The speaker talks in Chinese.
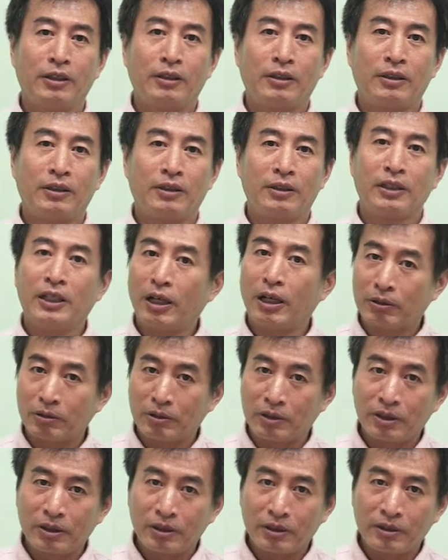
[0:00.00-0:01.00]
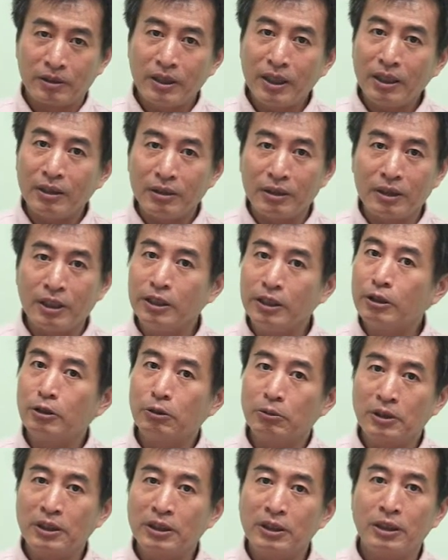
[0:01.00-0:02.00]
你要认清楚
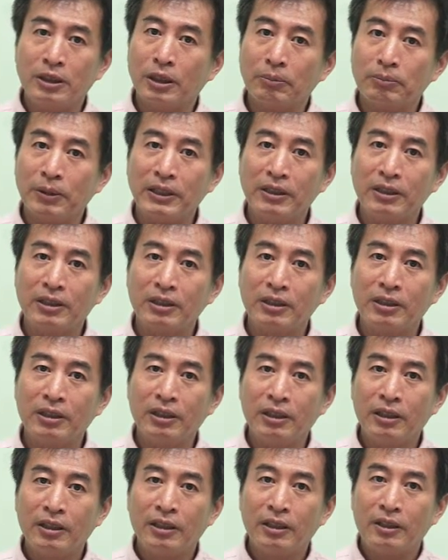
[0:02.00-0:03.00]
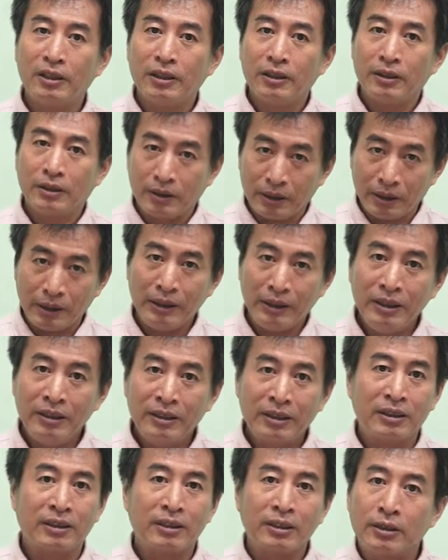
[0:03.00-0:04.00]
自己的本质，你
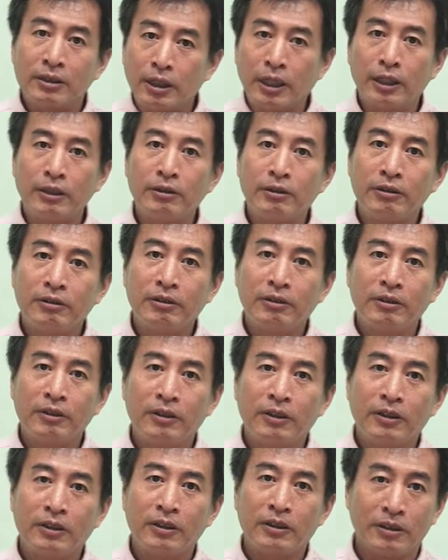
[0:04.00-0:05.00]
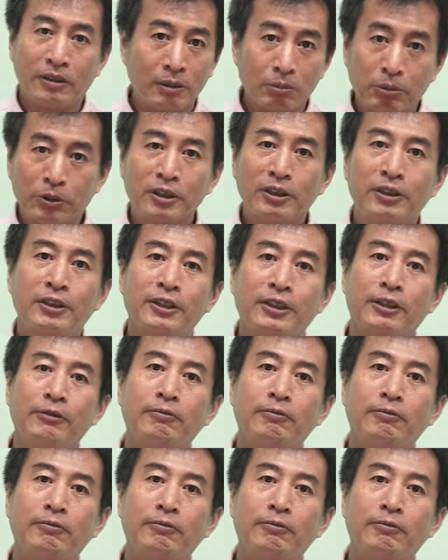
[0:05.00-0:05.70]
只是人，你不是神。